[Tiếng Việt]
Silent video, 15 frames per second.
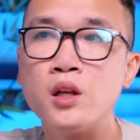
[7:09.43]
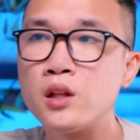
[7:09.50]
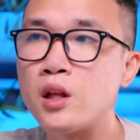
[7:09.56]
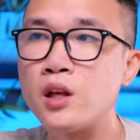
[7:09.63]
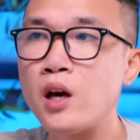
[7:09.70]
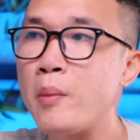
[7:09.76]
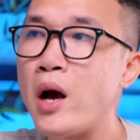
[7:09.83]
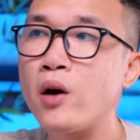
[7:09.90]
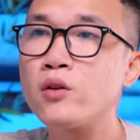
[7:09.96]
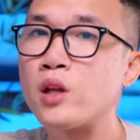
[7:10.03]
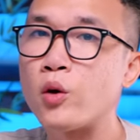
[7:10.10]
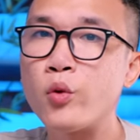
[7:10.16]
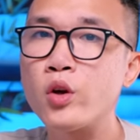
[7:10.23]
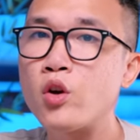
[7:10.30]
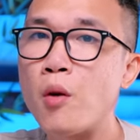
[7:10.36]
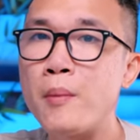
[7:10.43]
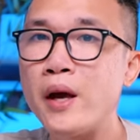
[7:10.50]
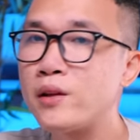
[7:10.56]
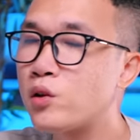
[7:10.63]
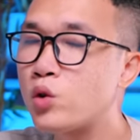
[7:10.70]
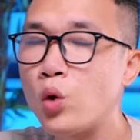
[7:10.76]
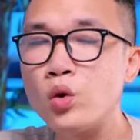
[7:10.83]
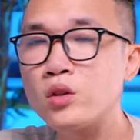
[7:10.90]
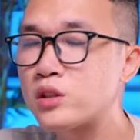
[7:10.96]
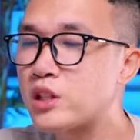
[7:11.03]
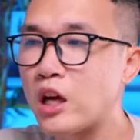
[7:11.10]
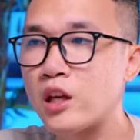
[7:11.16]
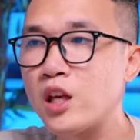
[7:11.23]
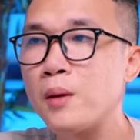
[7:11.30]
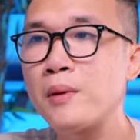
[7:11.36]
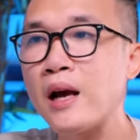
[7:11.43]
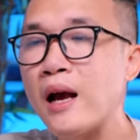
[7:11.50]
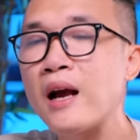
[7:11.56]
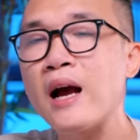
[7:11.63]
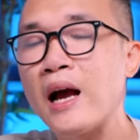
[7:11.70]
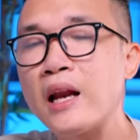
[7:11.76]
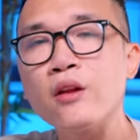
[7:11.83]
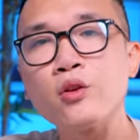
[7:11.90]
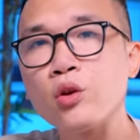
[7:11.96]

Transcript: thì các bạn có thể recommend cho tôi trải nghiệm khá khá là